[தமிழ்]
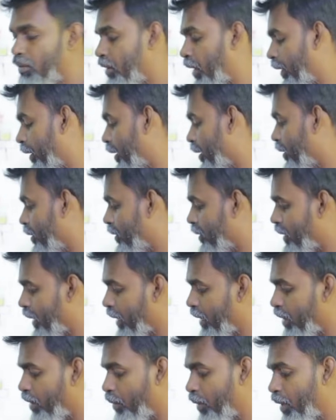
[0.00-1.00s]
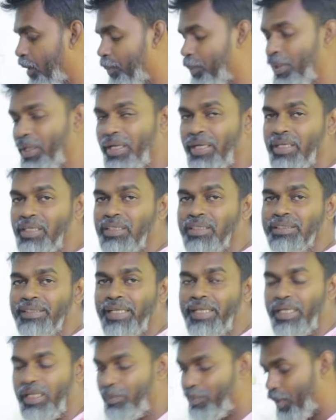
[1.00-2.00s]
சரி சரி இப்போ எனக்கு
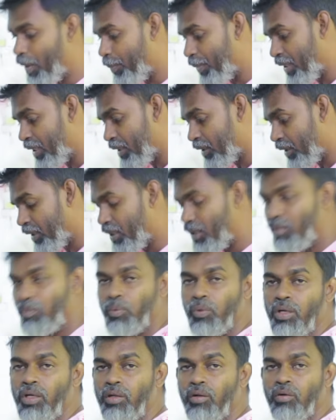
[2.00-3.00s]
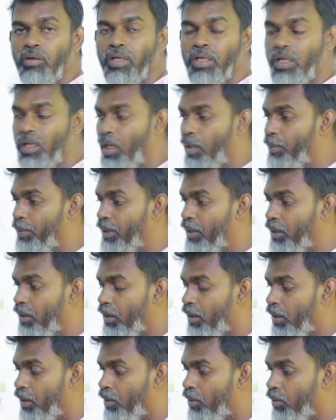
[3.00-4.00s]
செல்ல இப்போ அப்படி சின்ன பிள்ளையோண்டு அப்படி
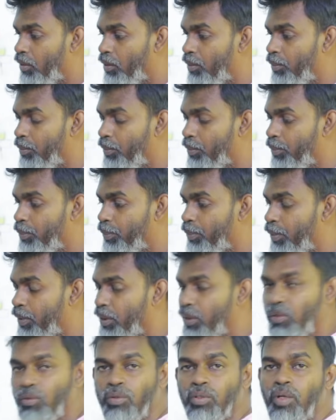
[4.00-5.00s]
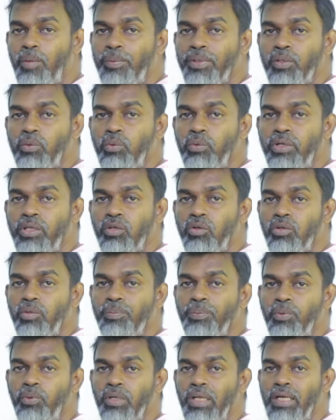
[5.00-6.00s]
ஒரு பொடியனுண்டு அப்படி கூட்டி கொண்டு
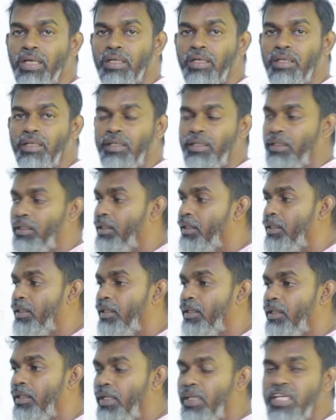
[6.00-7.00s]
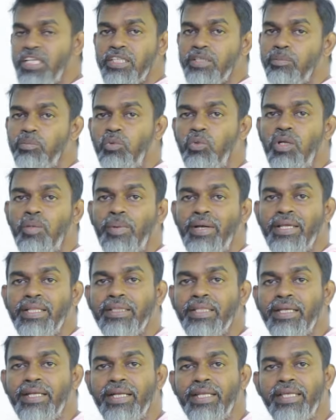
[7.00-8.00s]
போனாக்க நீதி மூலமாக
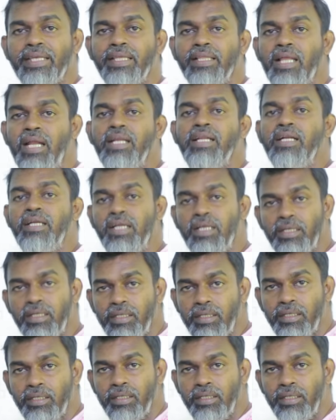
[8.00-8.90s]
இந்த கிடைக்கிய தண்டனை